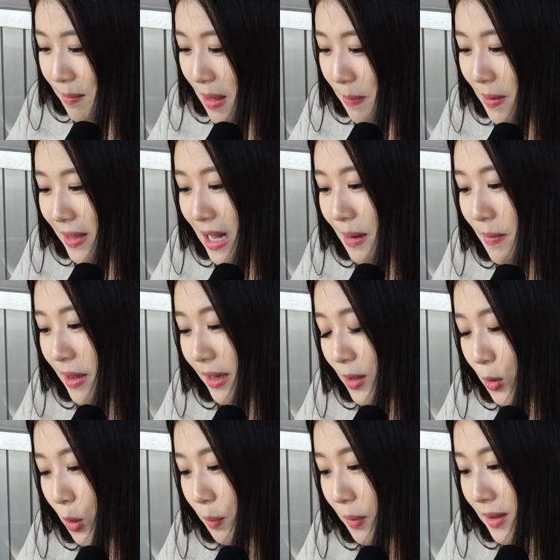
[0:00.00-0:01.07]
베페날백
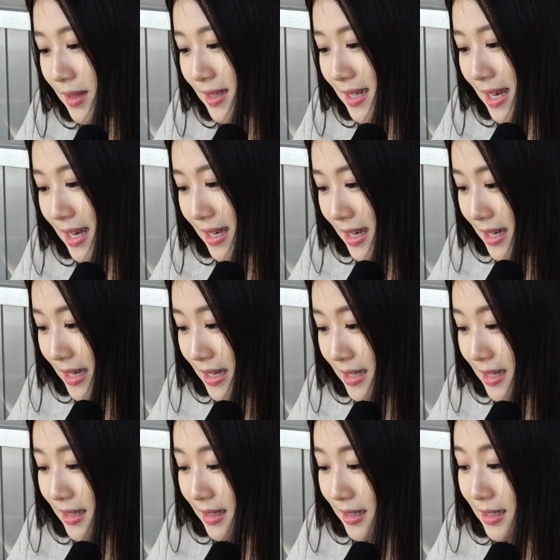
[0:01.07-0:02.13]
7 번째
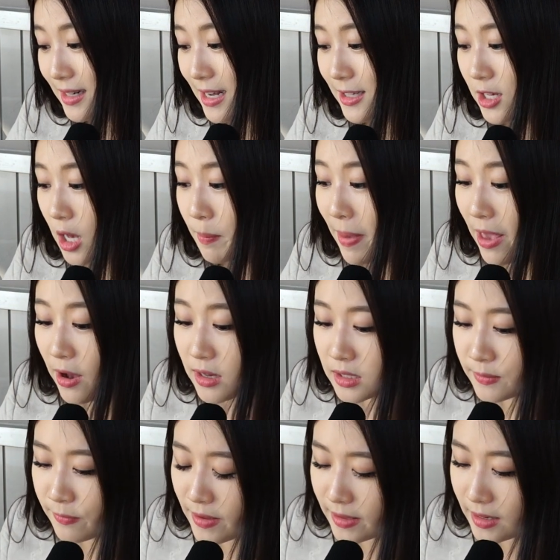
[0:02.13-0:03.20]
이야기는 그래서
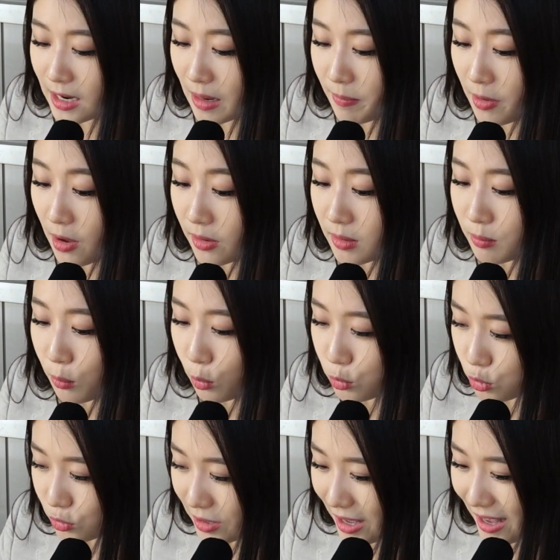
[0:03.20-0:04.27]
베어스 팬이라면
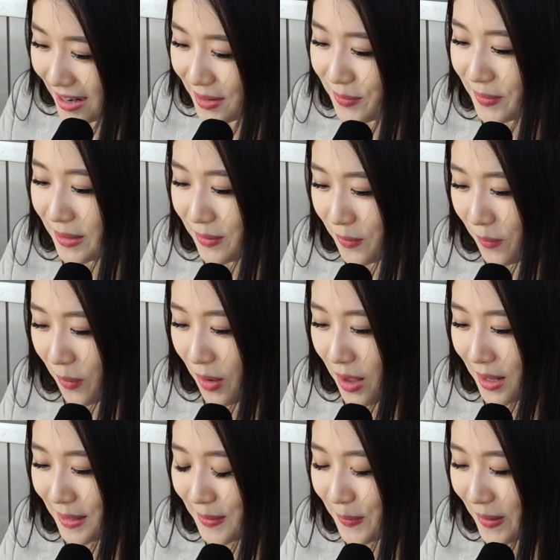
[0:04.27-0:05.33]
모두가 알고 있고
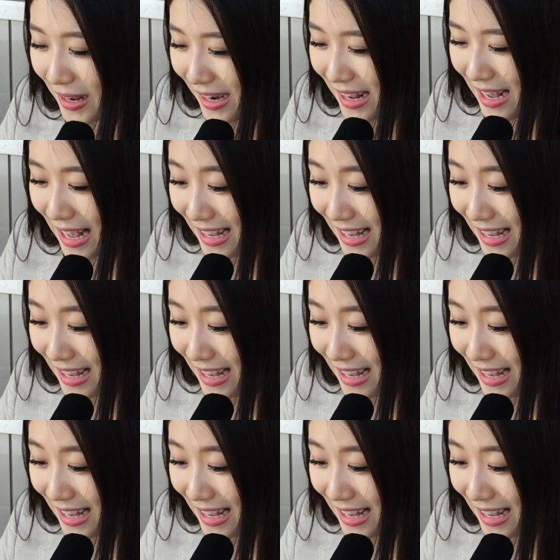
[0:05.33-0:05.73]
또 알아,